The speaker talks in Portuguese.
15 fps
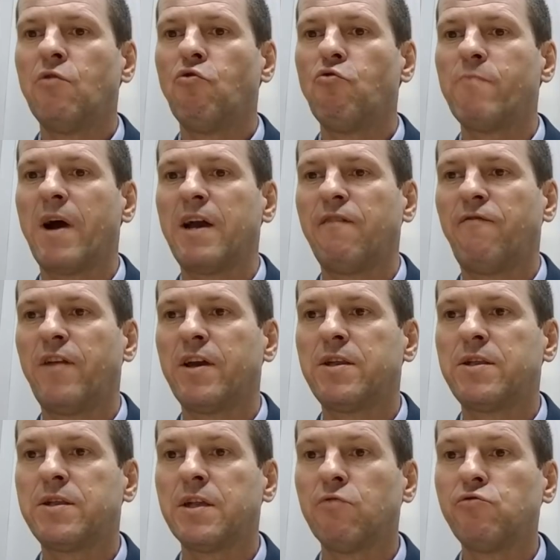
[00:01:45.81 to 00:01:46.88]
uma
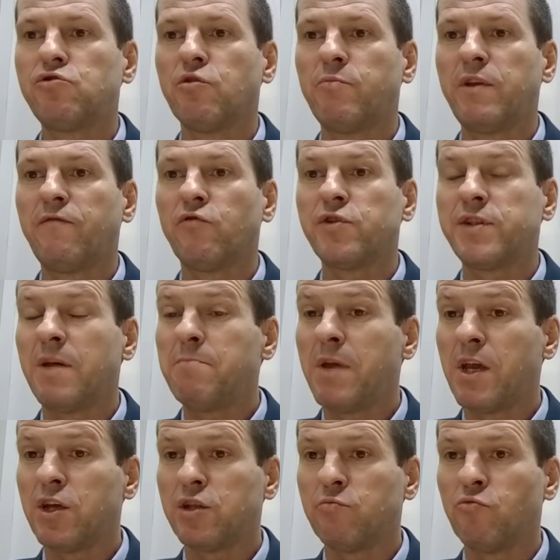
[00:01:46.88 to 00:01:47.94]
reflexão sobre você
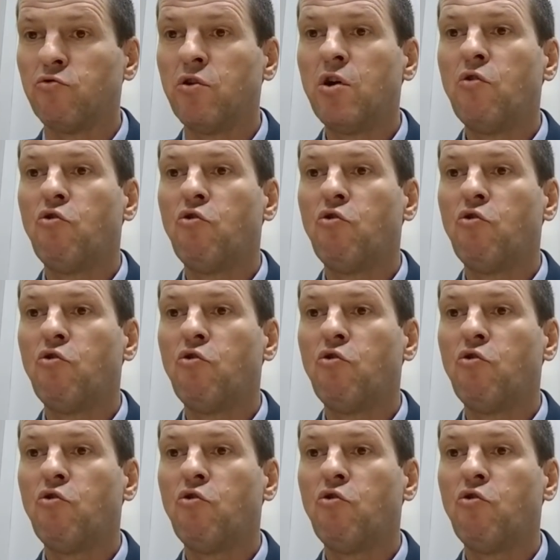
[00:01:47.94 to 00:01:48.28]
mesmo,